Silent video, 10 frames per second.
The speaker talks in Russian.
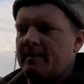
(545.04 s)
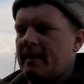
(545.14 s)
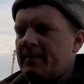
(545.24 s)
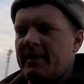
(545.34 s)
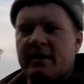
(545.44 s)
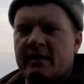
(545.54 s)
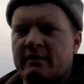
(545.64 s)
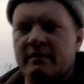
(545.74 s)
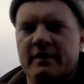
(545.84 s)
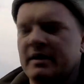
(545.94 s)

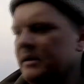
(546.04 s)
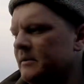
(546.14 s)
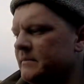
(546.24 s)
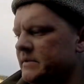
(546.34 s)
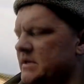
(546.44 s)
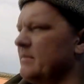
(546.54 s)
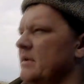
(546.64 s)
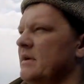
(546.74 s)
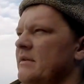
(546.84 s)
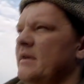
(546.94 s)
Непрерывно. Вы, самое
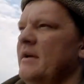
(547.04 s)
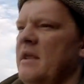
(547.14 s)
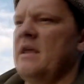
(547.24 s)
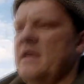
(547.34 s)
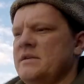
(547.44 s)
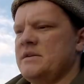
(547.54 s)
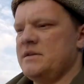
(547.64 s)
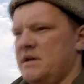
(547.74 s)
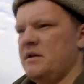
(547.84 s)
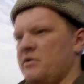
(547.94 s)
главное, я не
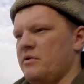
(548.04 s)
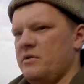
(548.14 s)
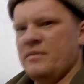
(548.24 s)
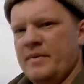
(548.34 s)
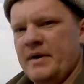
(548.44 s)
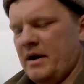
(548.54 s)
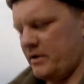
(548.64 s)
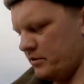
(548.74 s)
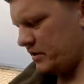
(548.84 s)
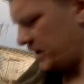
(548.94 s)
сказал, но при
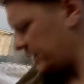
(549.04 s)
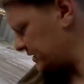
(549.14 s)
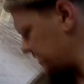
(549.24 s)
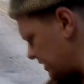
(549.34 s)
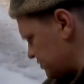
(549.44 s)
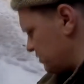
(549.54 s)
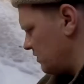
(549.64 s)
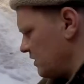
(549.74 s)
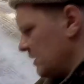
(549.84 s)
накрутке я это скажу.